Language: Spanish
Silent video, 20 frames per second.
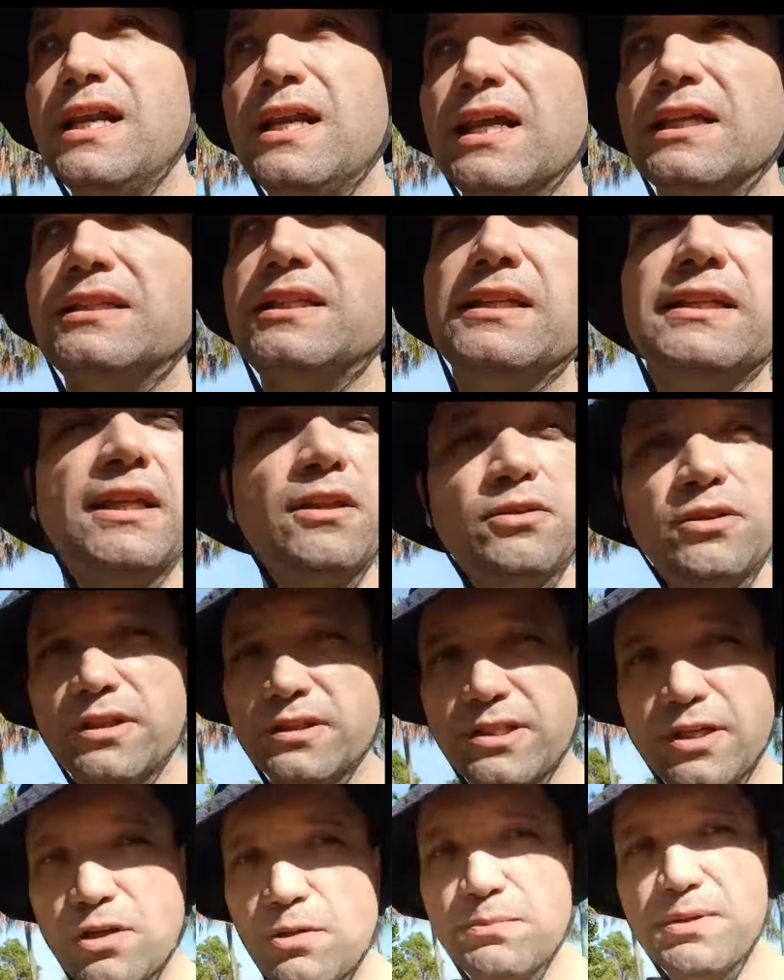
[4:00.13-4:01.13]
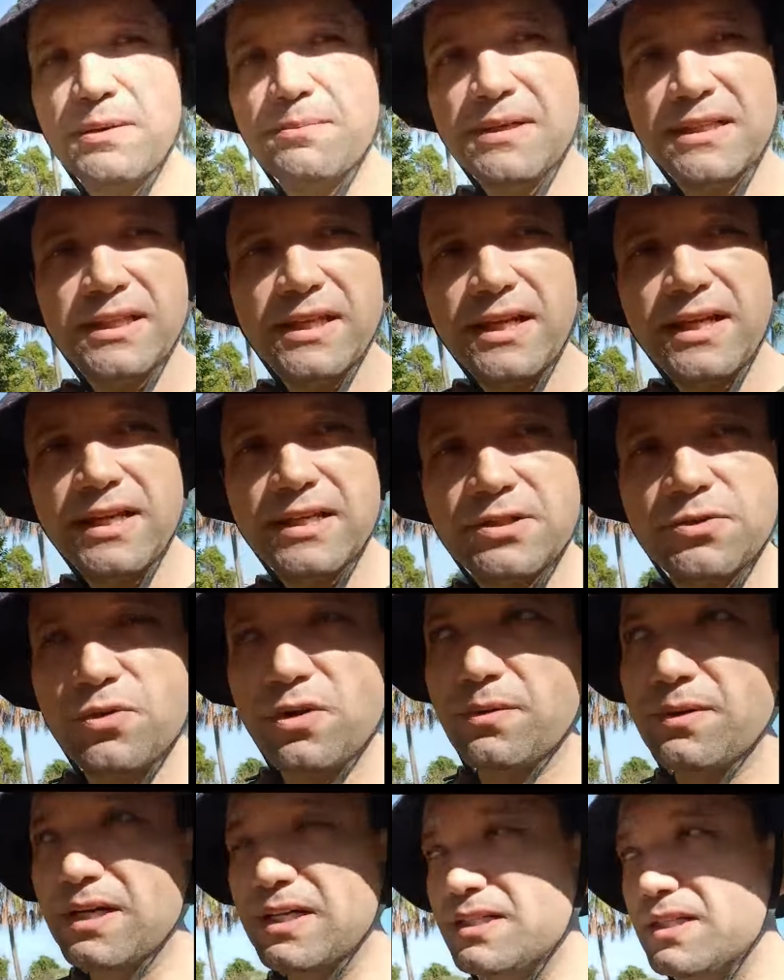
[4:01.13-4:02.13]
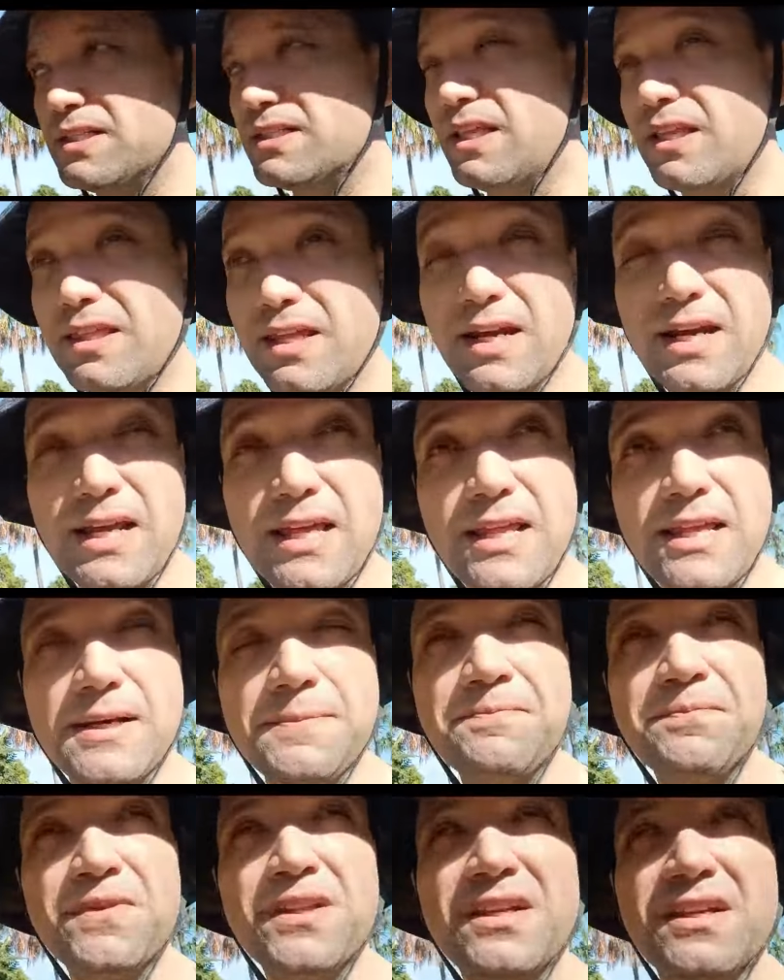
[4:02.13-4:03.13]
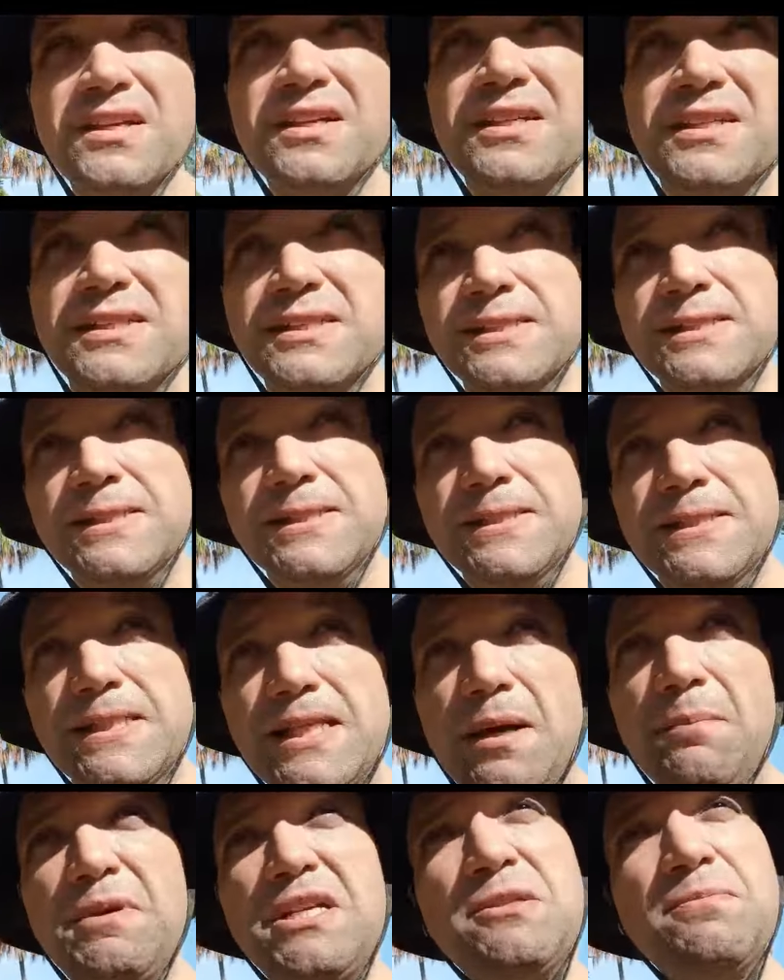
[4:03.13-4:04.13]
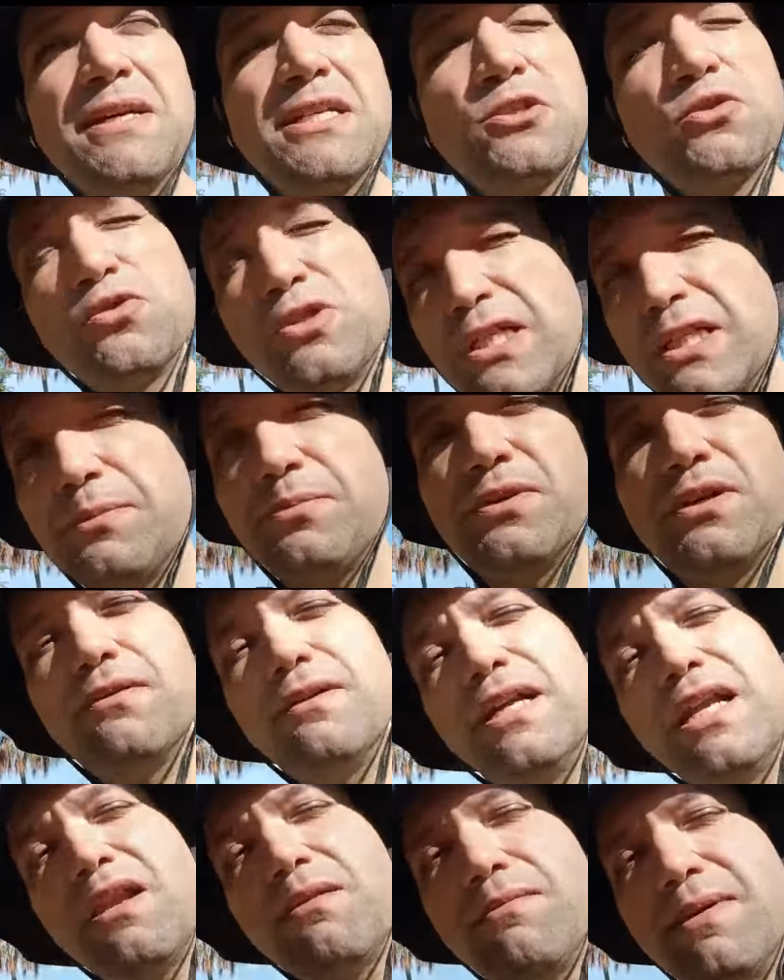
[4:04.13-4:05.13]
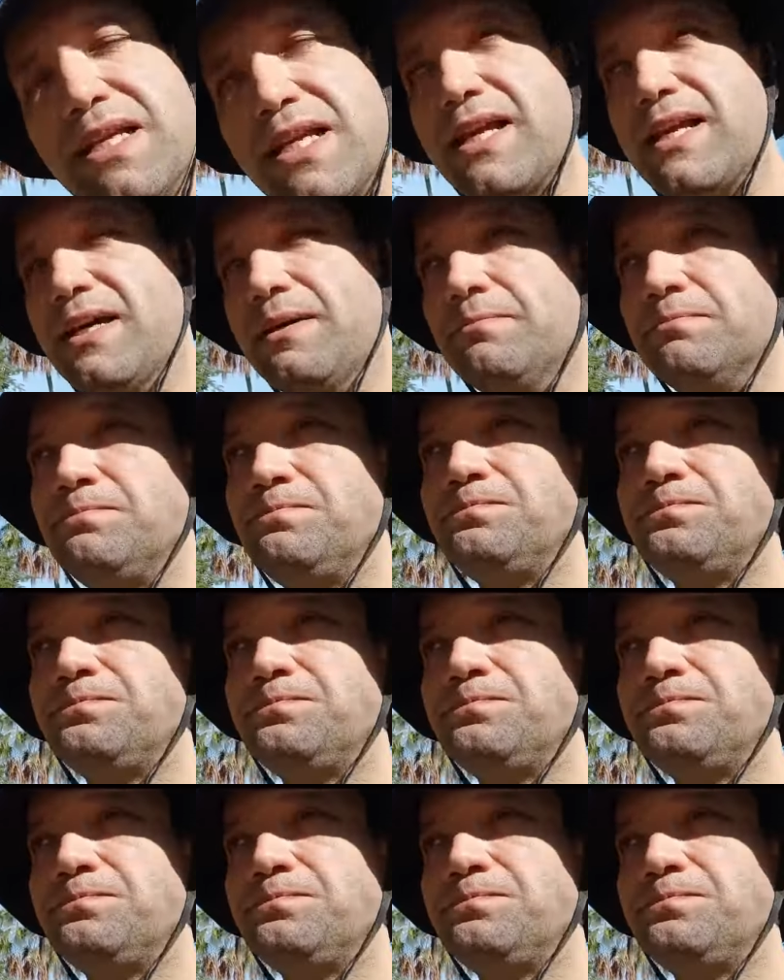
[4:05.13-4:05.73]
la tienda donde se compran baterías nuevas está cerrada. La misma excusa te puede valer mañana.